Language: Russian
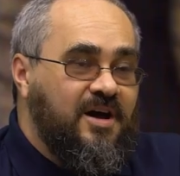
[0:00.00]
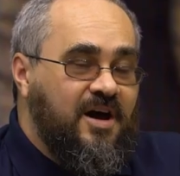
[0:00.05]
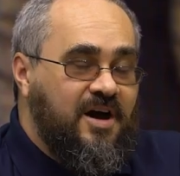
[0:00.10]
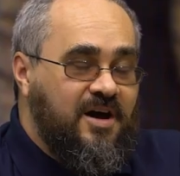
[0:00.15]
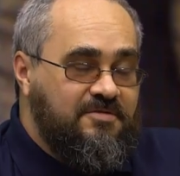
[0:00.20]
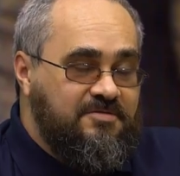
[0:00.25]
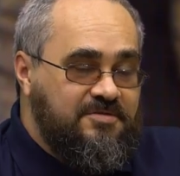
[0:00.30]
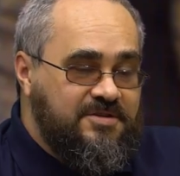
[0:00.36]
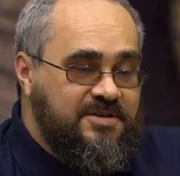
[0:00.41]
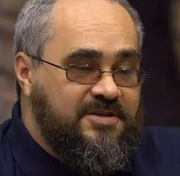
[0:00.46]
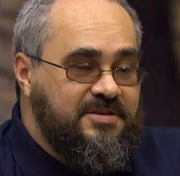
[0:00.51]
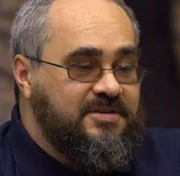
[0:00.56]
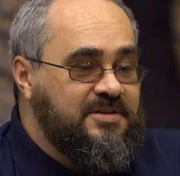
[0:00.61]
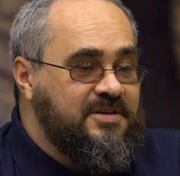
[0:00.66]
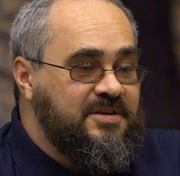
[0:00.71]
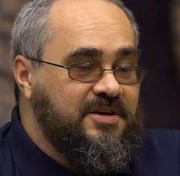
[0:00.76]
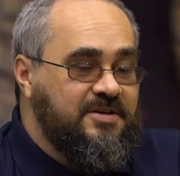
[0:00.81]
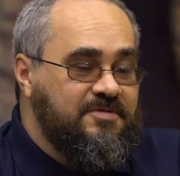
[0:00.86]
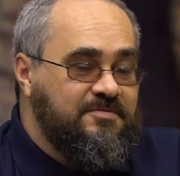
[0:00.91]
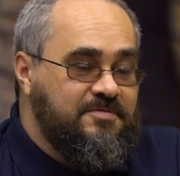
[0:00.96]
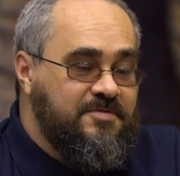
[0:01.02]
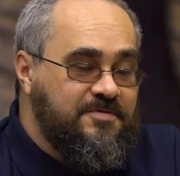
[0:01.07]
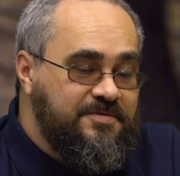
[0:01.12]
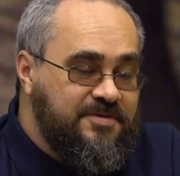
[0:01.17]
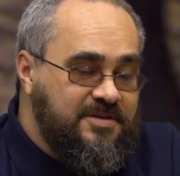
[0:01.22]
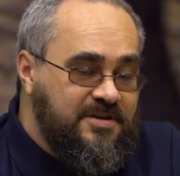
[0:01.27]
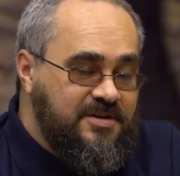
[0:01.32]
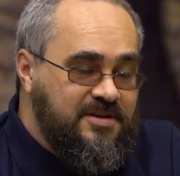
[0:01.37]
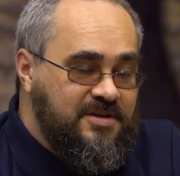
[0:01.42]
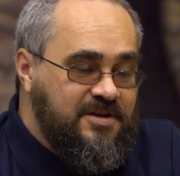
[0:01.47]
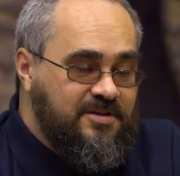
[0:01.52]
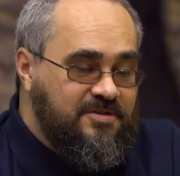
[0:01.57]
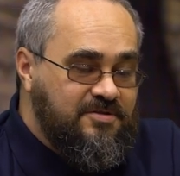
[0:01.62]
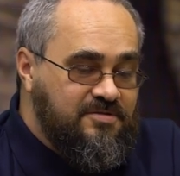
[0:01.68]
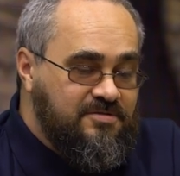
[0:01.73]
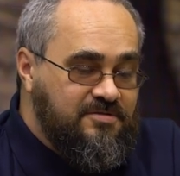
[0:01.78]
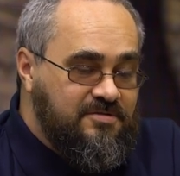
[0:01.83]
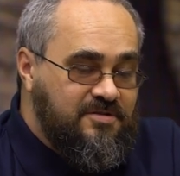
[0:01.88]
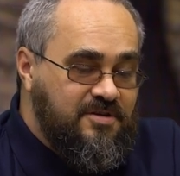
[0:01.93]
А вот если их вовсе
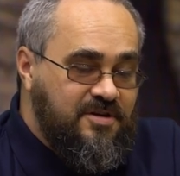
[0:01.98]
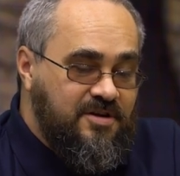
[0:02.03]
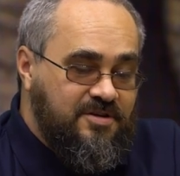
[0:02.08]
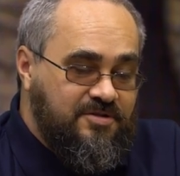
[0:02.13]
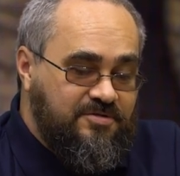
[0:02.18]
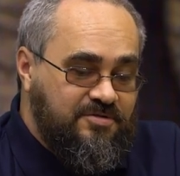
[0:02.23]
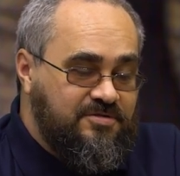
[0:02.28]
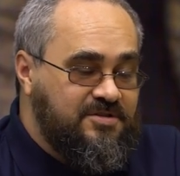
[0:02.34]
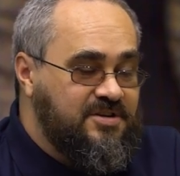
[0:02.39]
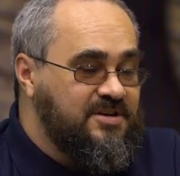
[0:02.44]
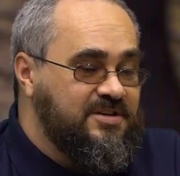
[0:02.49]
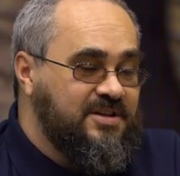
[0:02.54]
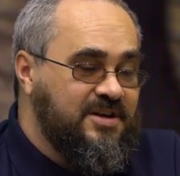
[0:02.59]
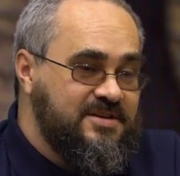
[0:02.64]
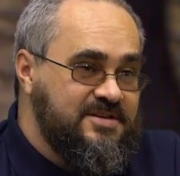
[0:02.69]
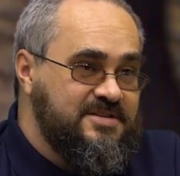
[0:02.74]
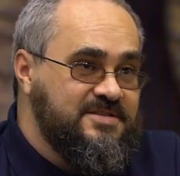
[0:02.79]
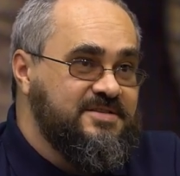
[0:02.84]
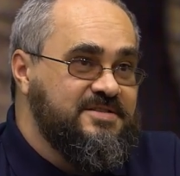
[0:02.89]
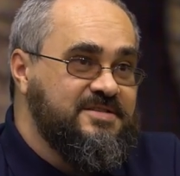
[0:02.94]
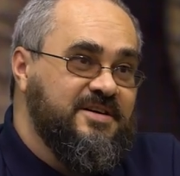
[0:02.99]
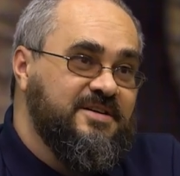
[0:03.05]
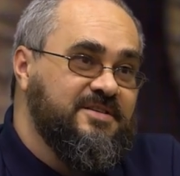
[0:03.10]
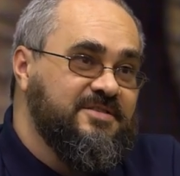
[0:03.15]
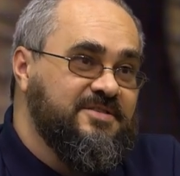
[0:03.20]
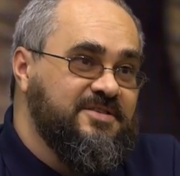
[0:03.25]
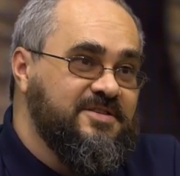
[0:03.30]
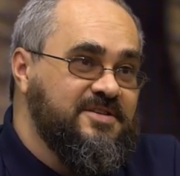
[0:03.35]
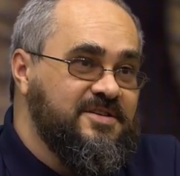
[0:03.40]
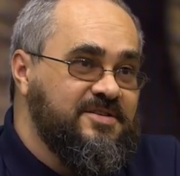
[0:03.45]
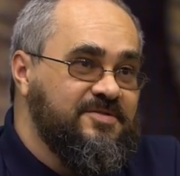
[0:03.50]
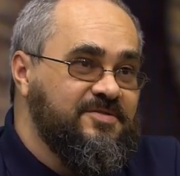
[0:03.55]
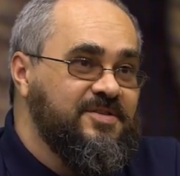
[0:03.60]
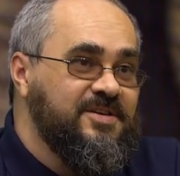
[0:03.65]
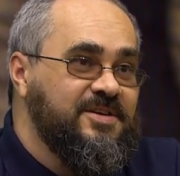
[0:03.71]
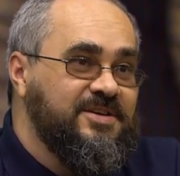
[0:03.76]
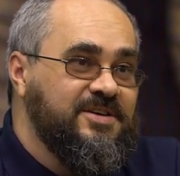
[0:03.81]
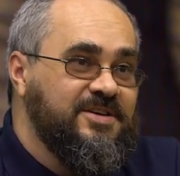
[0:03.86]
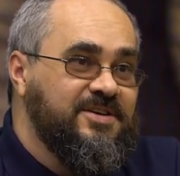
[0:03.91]
нету, то тогда есть некоторый
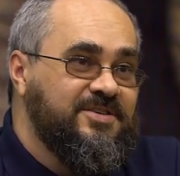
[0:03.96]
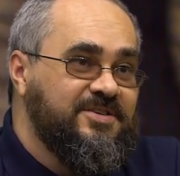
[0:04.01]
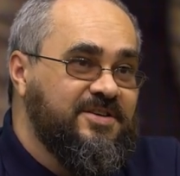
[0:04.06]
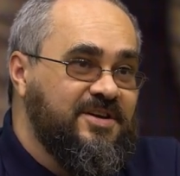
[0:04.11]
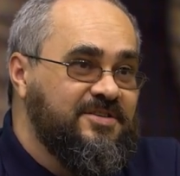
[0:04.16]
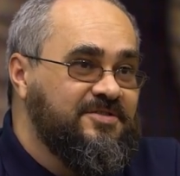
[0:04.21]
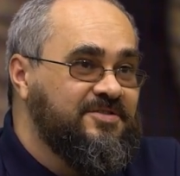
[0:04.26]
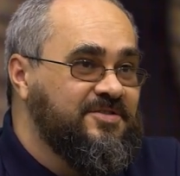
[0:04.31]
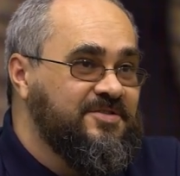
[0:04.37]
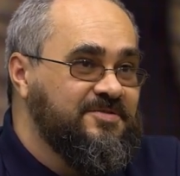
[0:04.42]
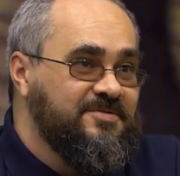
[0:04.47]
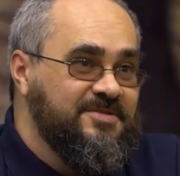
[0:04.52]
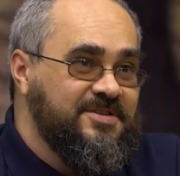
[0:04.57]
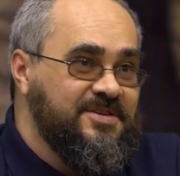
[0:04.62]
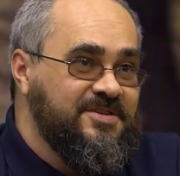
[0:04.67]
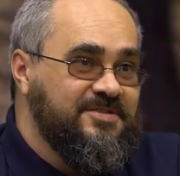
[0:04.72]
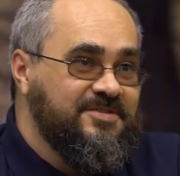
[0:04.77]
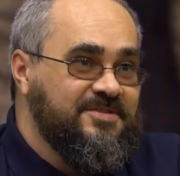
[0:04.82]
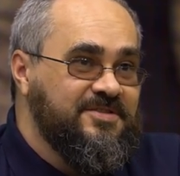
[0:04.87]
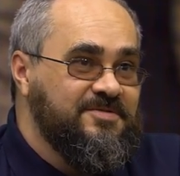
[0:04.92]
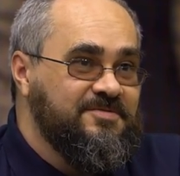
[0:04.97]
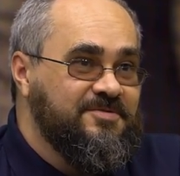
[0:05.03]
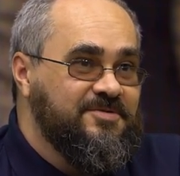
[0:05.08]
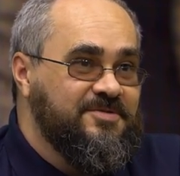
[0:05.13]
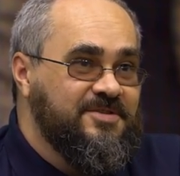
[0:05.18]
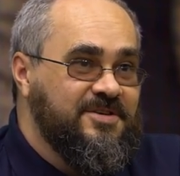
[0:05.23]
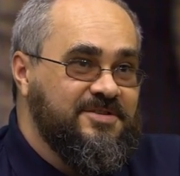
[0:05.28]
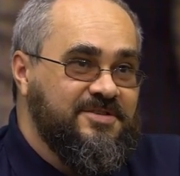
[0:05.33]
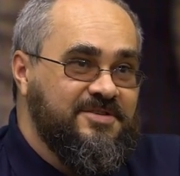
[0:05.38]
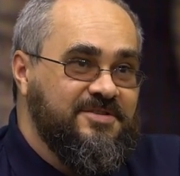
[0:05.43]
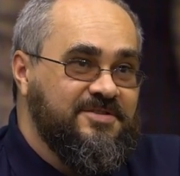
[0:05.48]
невеликий шанс, что вы держите в руках